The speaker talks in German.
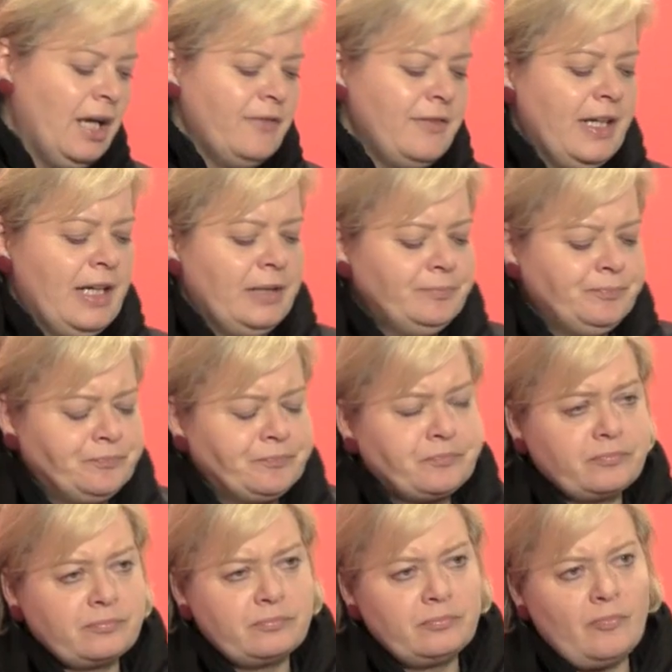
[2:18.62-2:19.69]
Wir haben
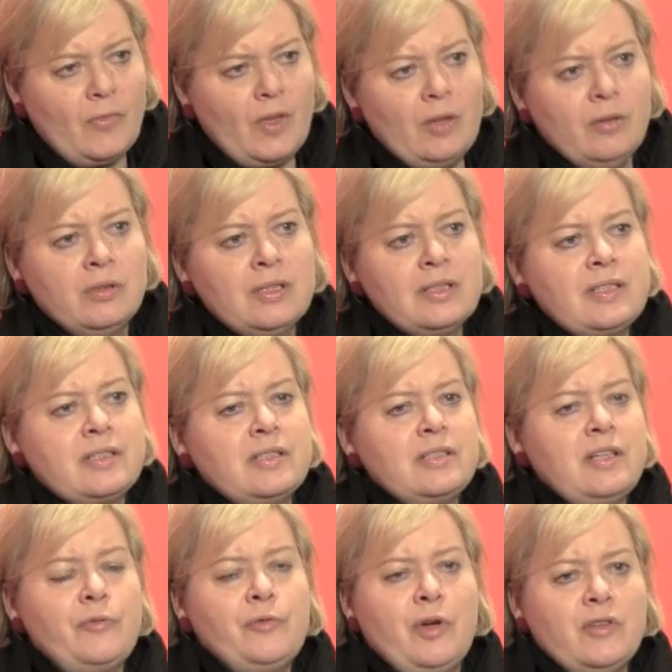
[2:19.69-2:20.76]
uns
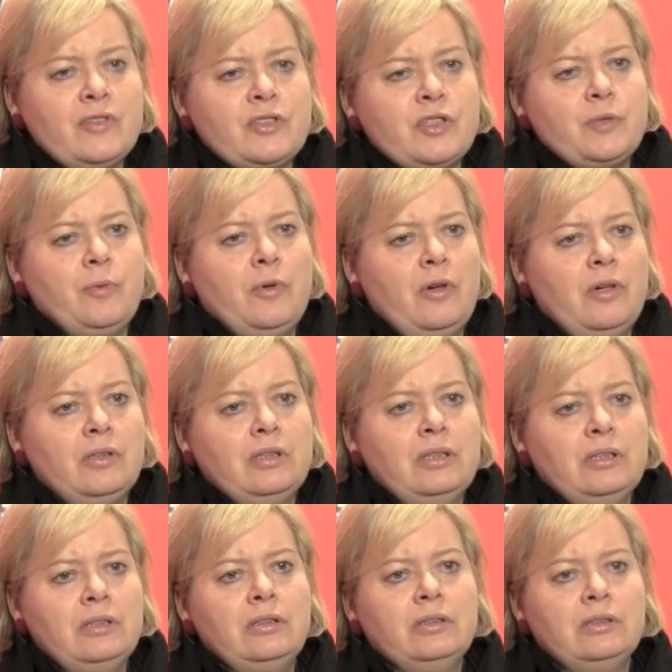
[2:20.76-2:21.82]
dafür
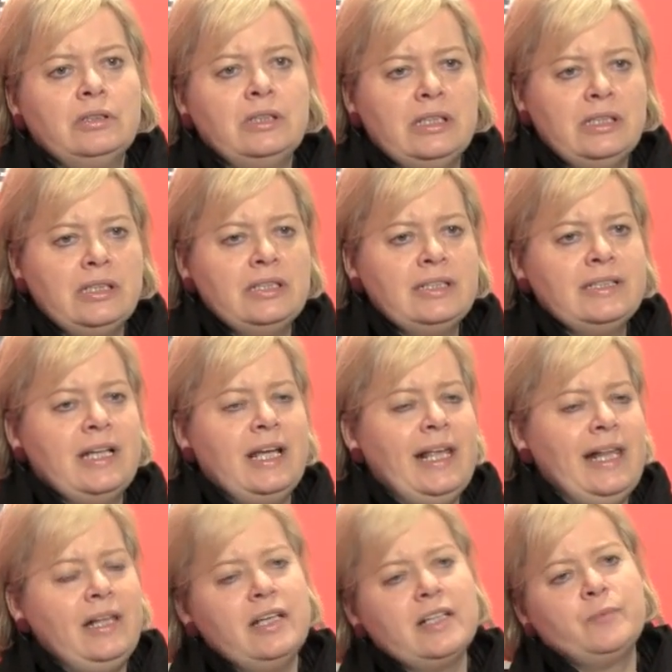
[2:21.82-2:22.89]
ausgesprochen in dieser
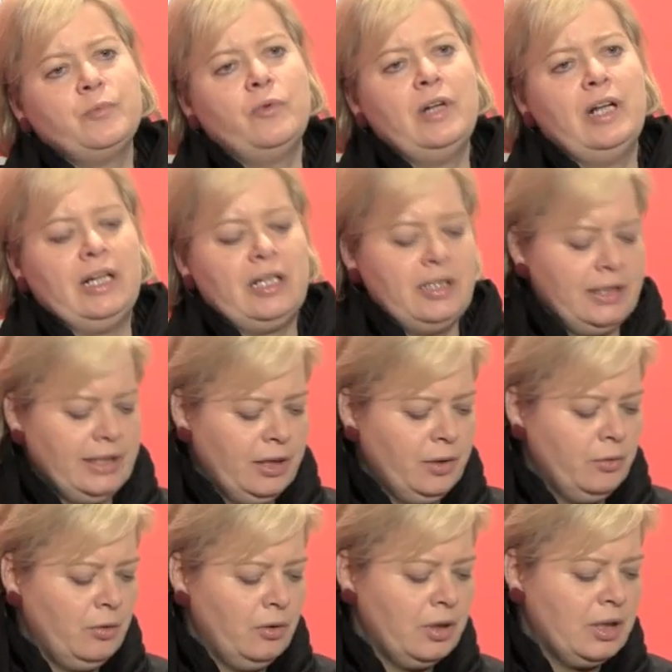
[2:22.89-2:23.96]
Elgersburger
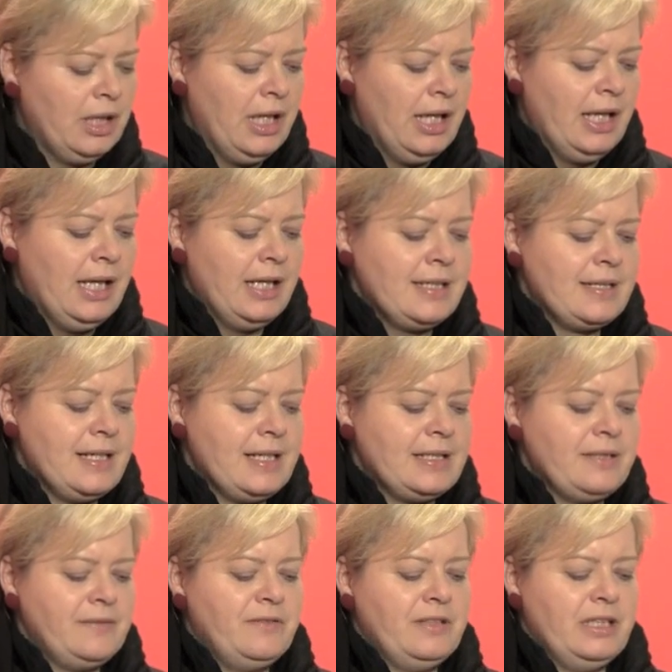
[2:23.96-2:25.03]
Erklärung,
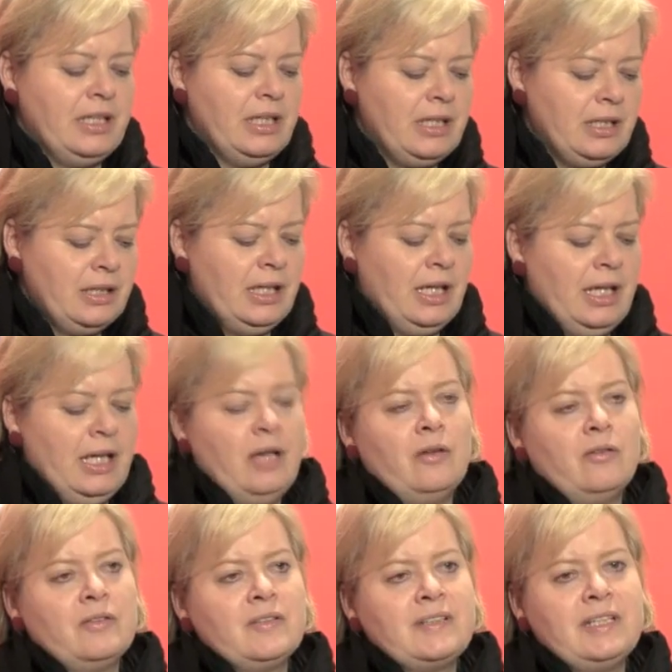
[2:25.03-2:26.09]
dass wir
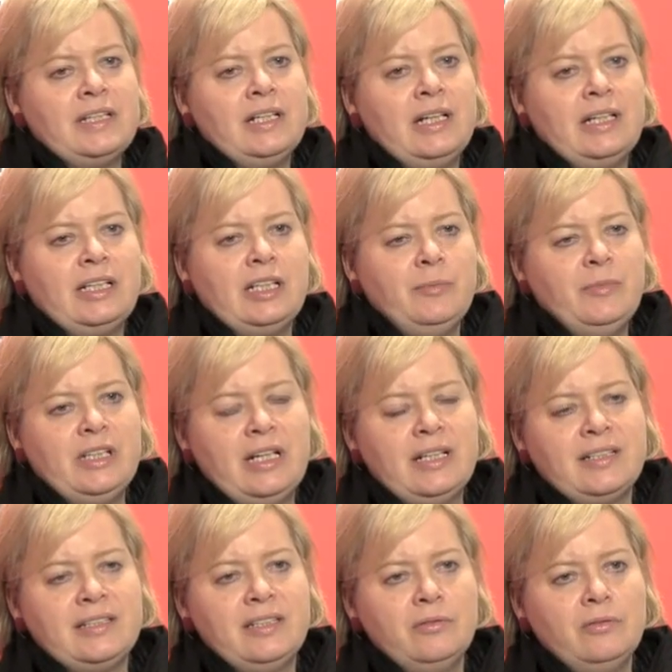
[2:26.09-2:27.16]
uns jeder
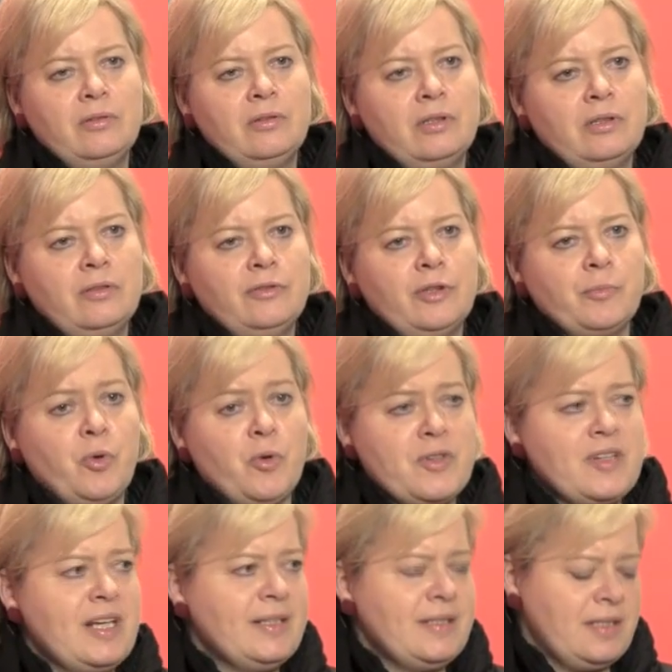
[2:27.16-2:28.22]
Kriminalisierung von
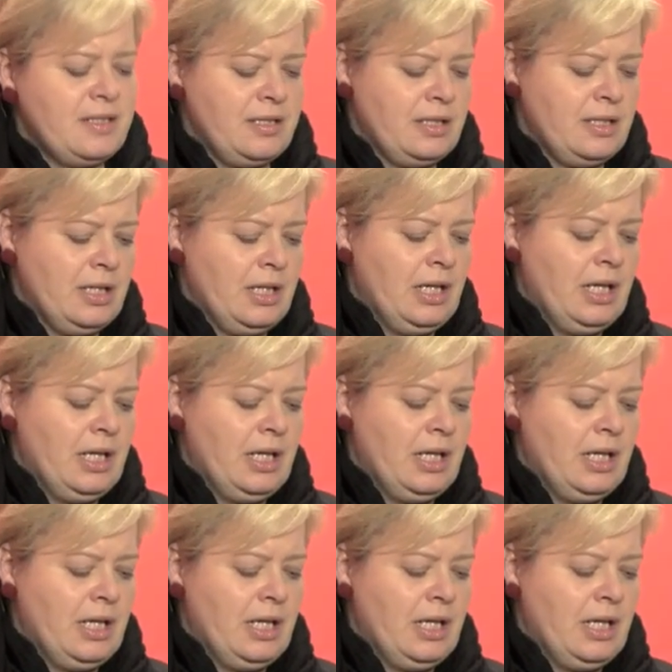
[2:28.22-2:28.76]
Protest